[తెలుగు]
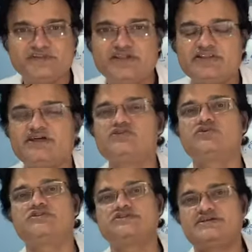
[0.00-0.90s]
దాంతో
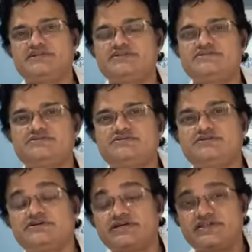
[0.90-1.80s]
కొంత సాధించాం
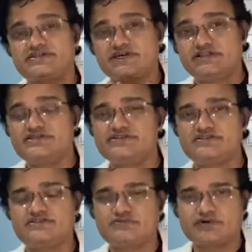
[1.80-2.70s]
కానీ
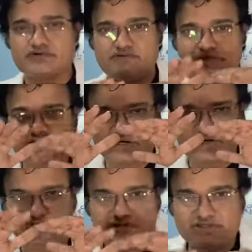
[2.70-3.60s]
సాధించడంతో పాటు అంటే
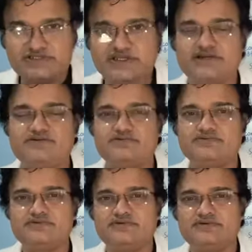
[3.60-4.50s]
కంట్రోల్ చేయడం
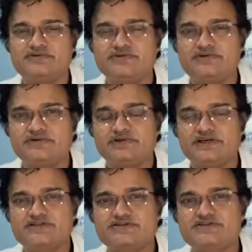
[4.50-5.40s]

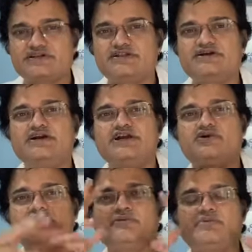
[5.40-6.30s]
కేసులు సడన్గా
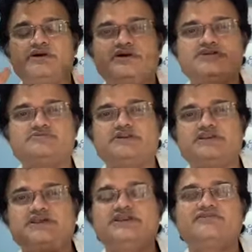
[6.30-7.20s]
ఎక్కువైపోయి
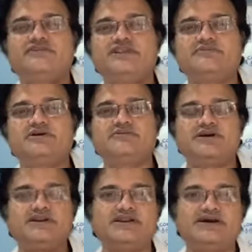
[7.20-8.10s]
హాస్పిటల్ అన్నీ ఫిల్ అయిపోయి
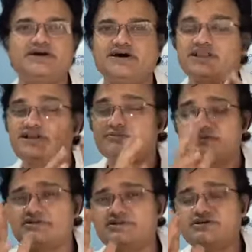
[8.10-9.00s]
బెడ్ లేక అలాంటి
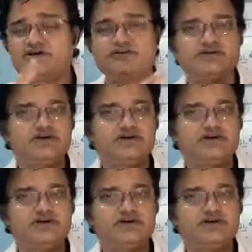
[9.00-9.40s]
పరిస్థితి కాకుండా